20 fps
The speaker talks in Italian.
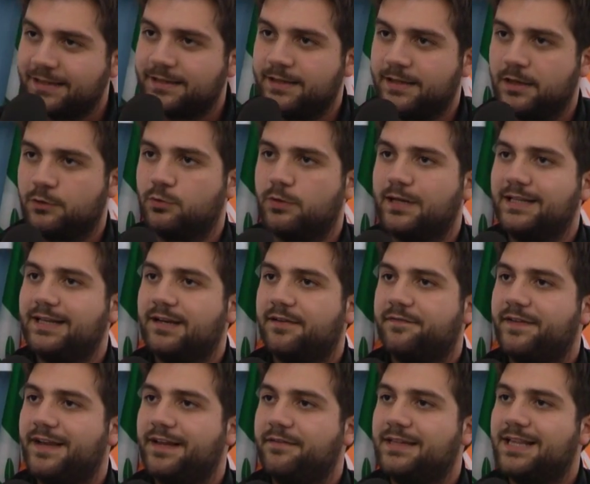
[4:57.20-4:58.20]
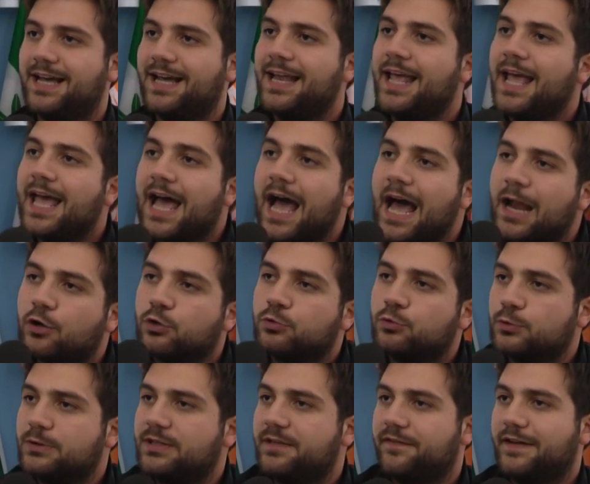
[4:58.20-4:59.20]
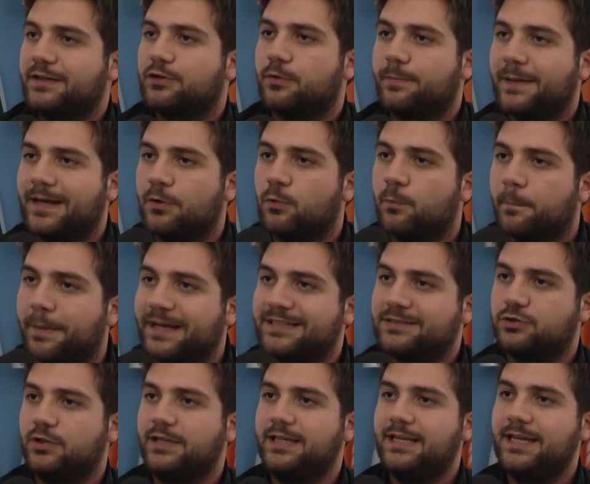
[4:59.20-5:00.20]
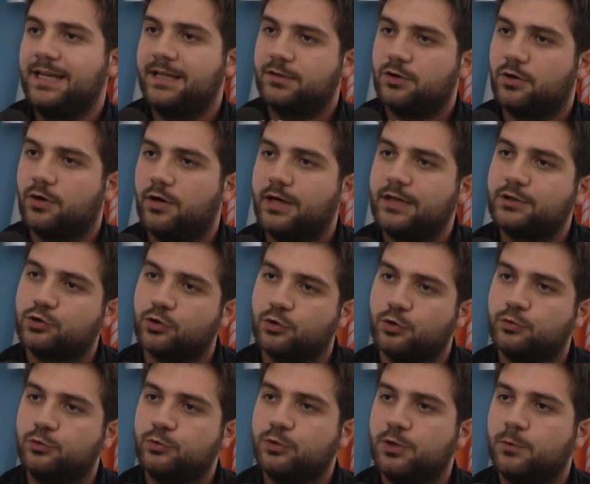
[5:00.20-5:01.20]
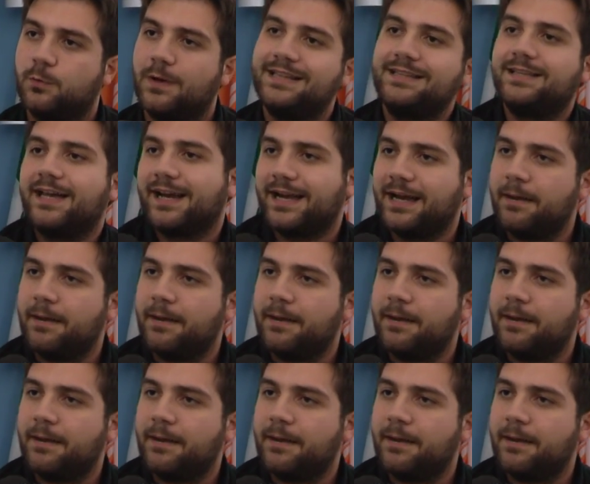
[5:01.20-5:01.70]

candidatura di Raffaele Vitali, hanno tutti fatto un passo indietro e sono tutti quanti a